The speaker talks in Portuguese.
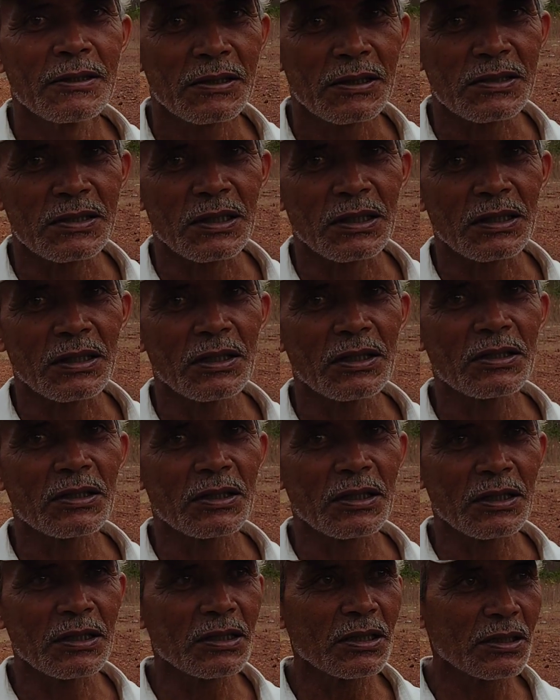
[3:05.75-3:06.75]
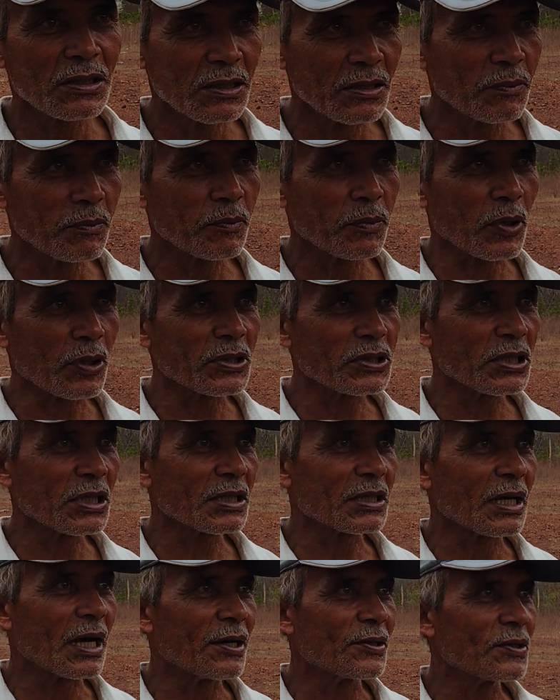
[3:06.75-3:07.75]
Quer dizer, que a gente tem que Sim.
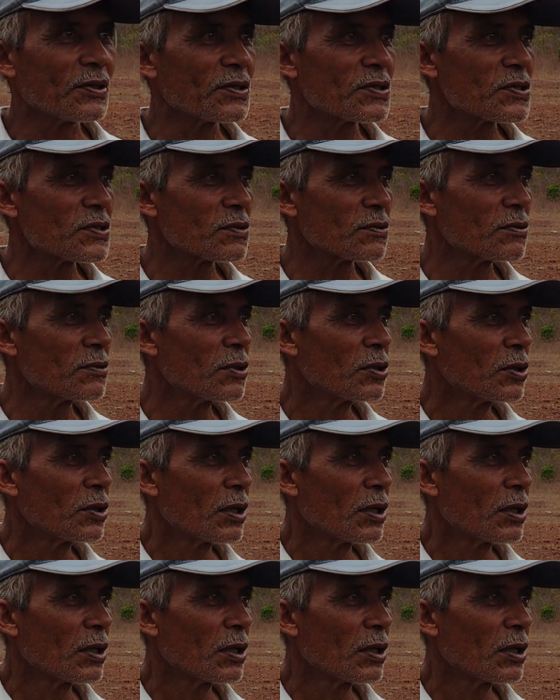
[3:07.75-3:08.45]
projetar isso.